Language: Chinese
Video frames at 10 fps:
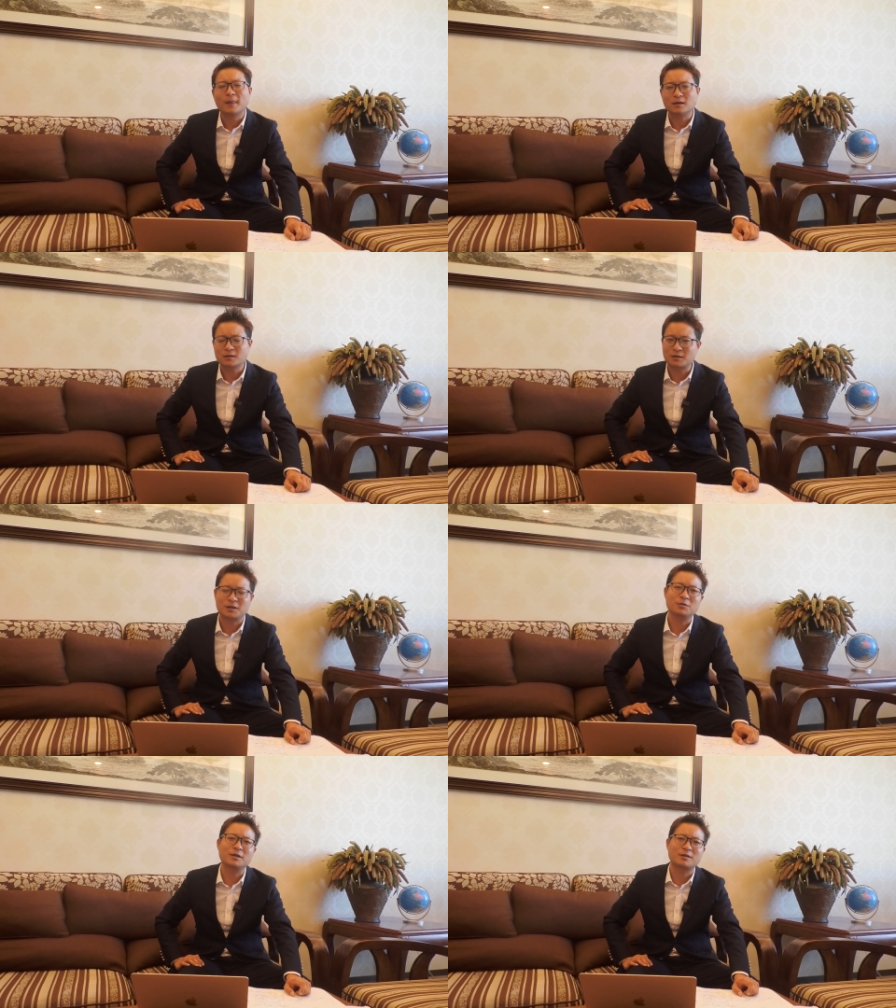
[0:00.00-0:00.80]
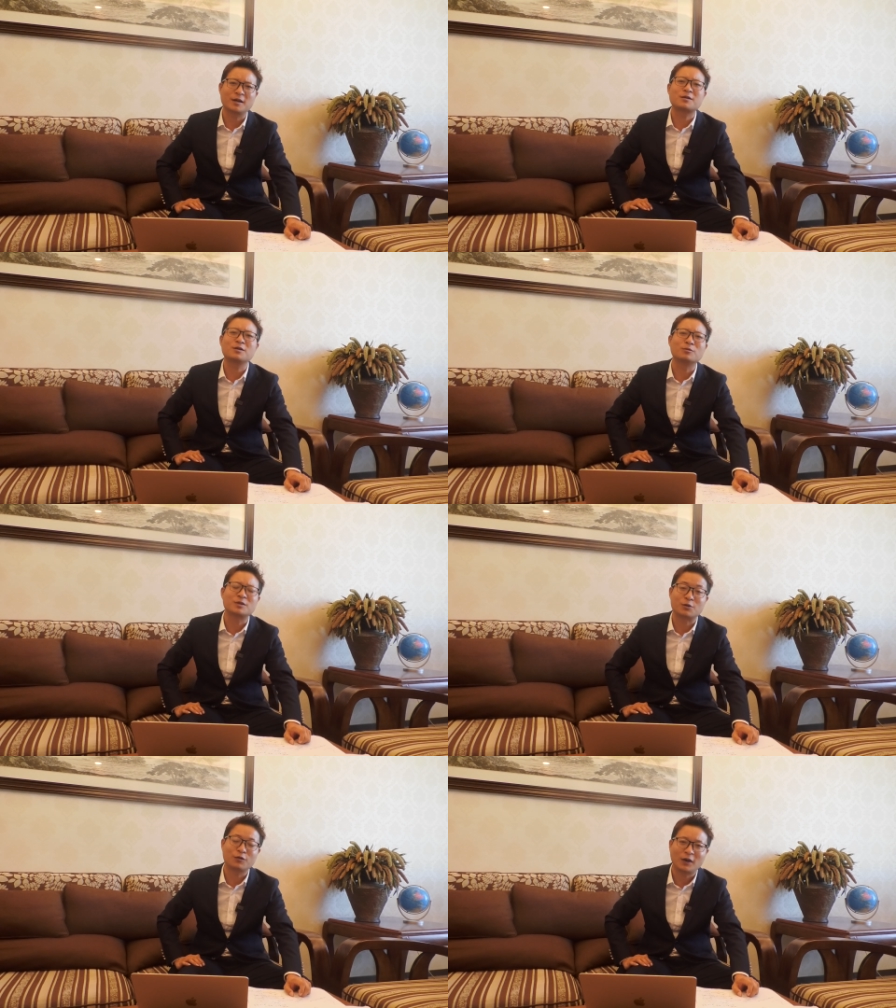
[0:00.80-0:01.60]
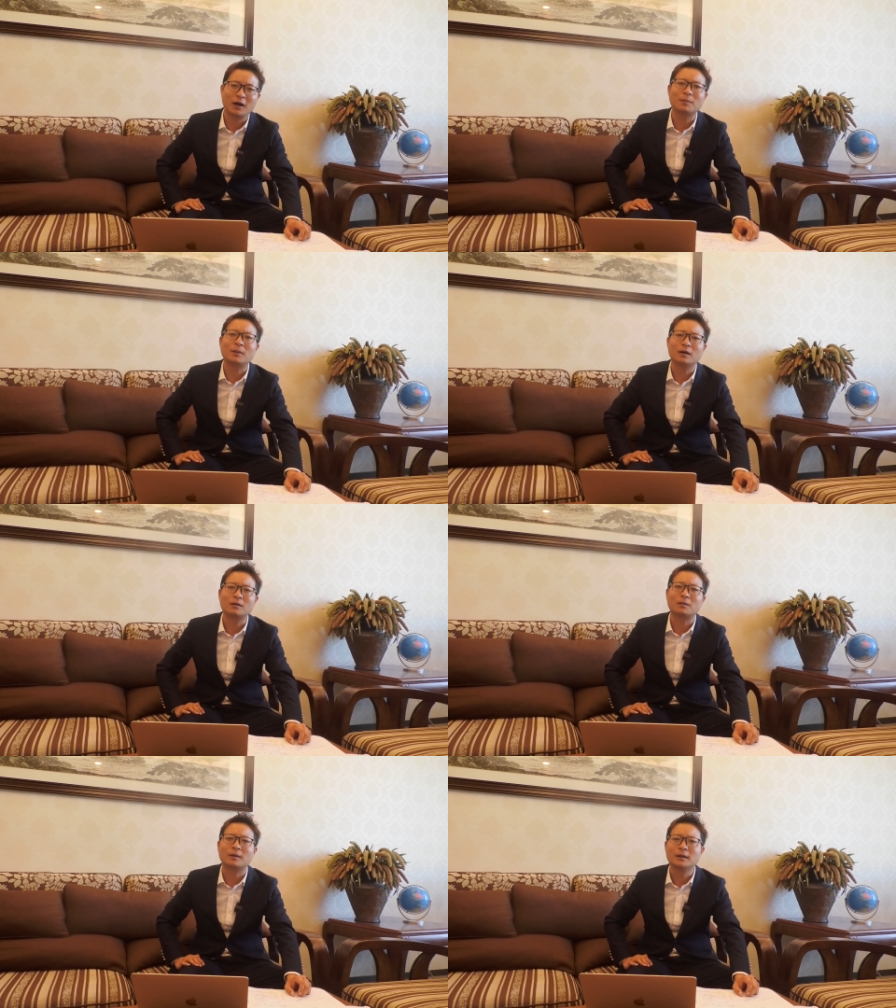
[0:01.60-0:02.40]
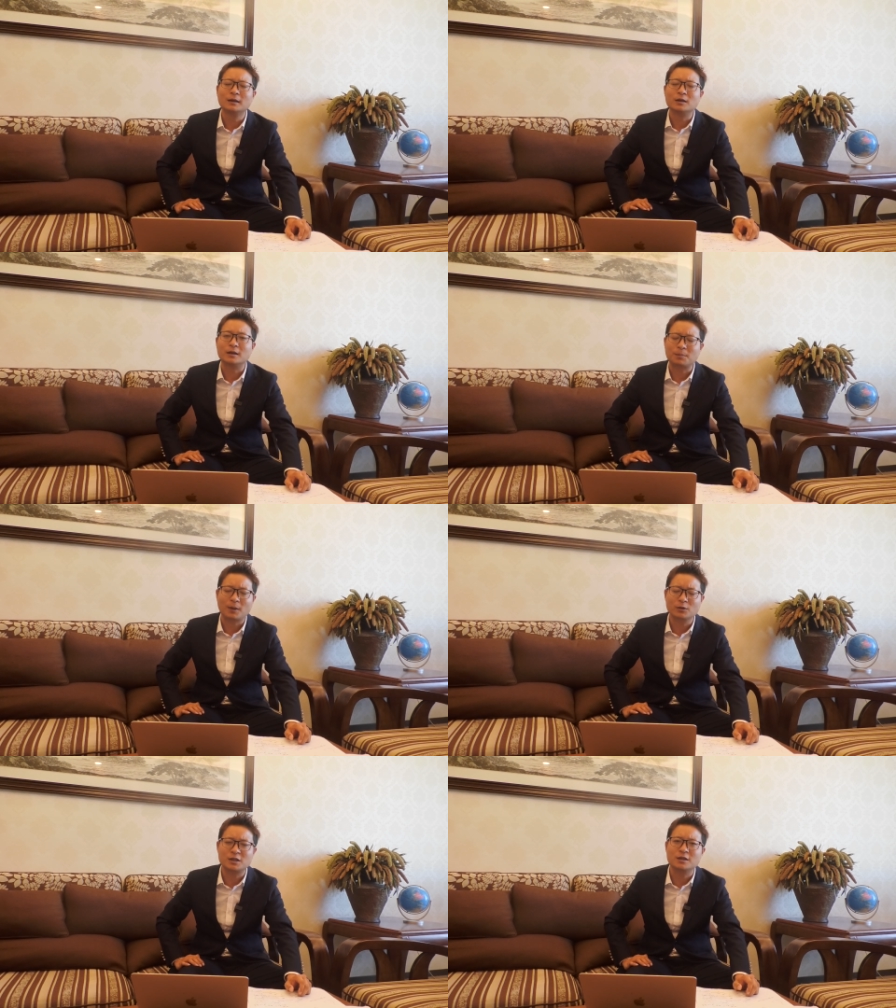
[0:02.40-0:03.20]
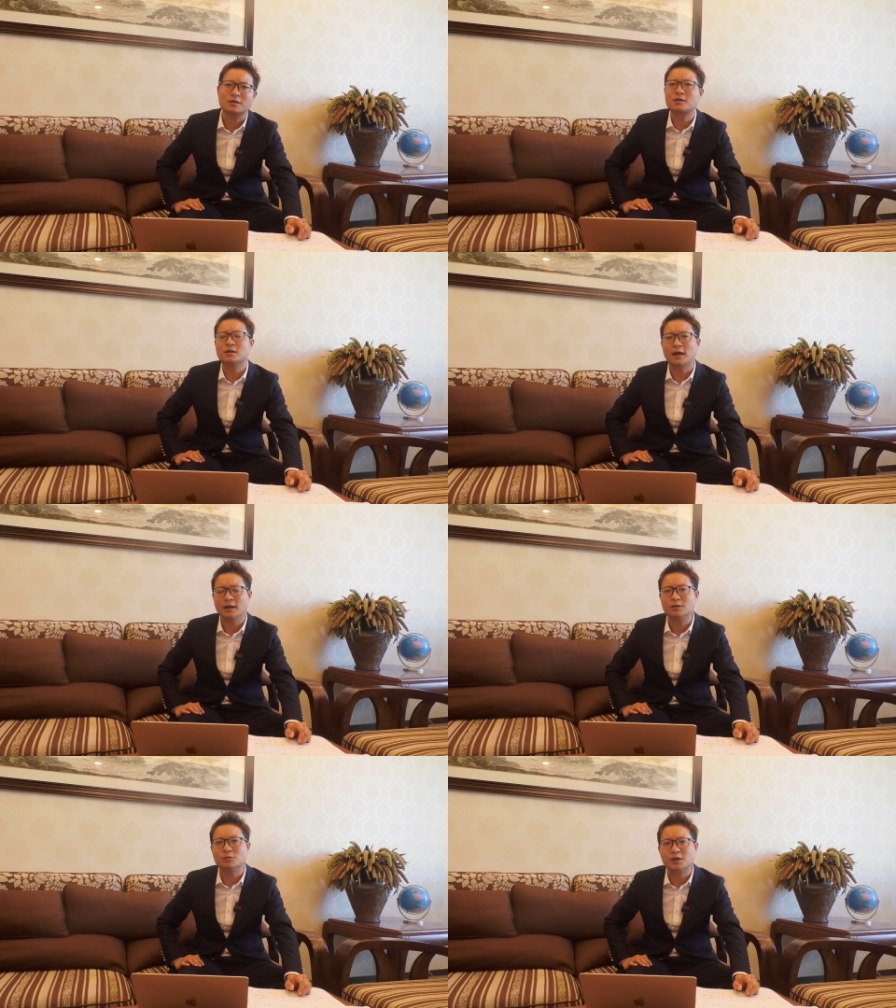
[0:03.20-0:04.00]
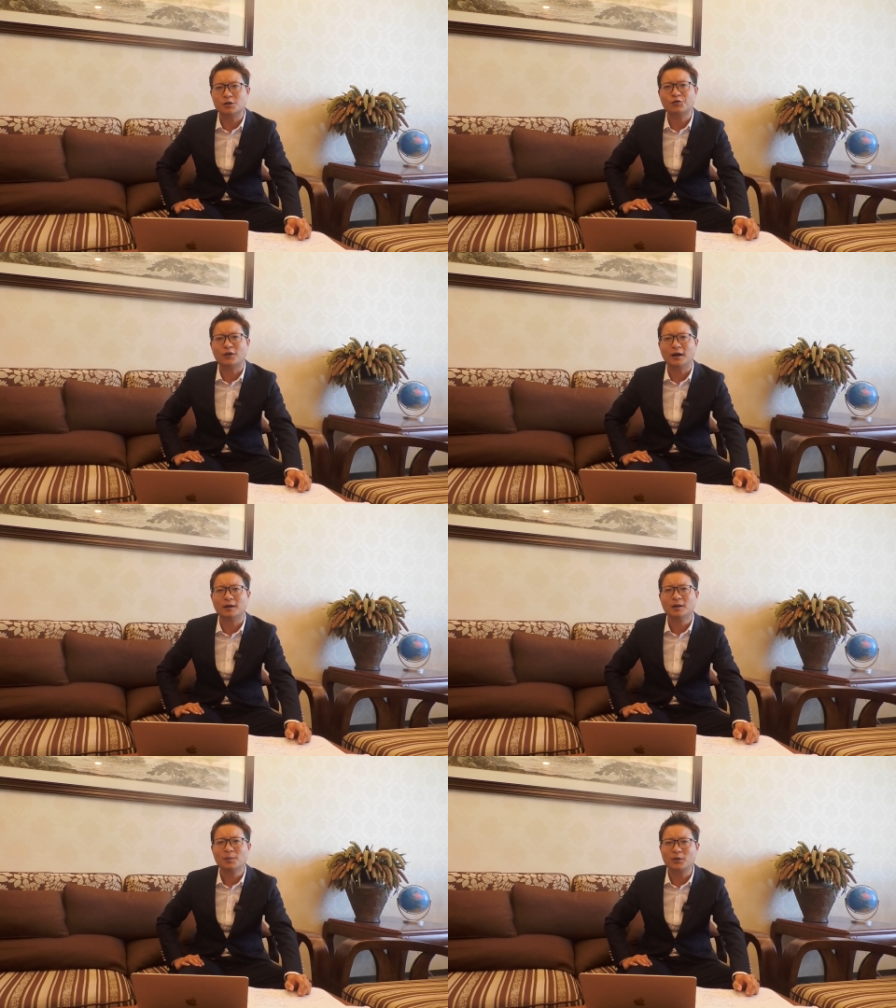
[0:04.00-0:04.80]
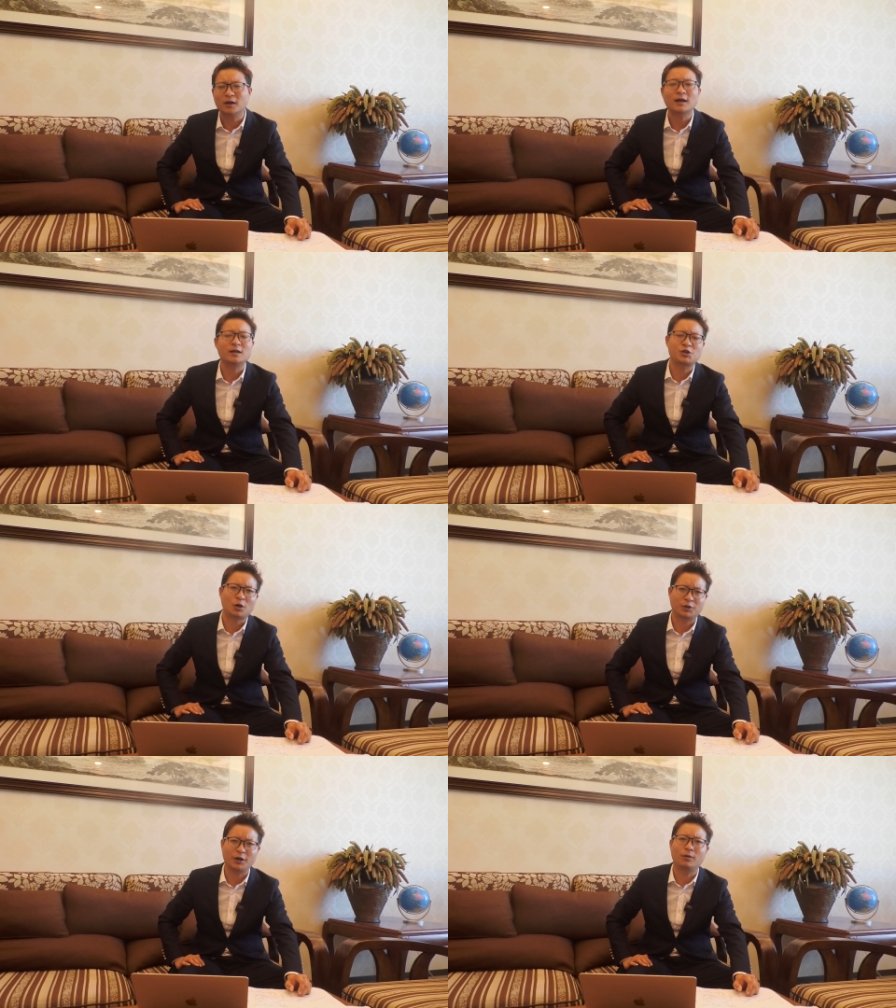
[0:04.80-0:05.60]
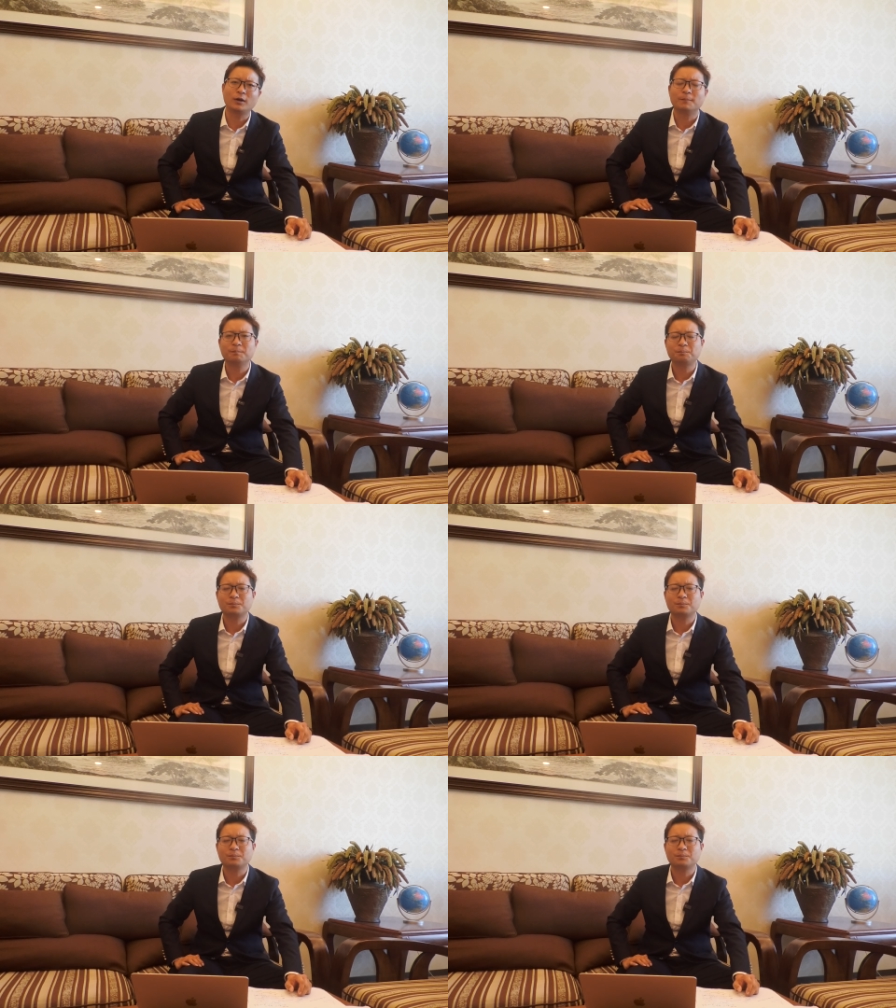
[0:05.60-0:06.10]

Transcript: 啊，这其中这也是一种解决方案嘛，对不对？呃，抛弃应试形态的一种解决方案，不能太教条了。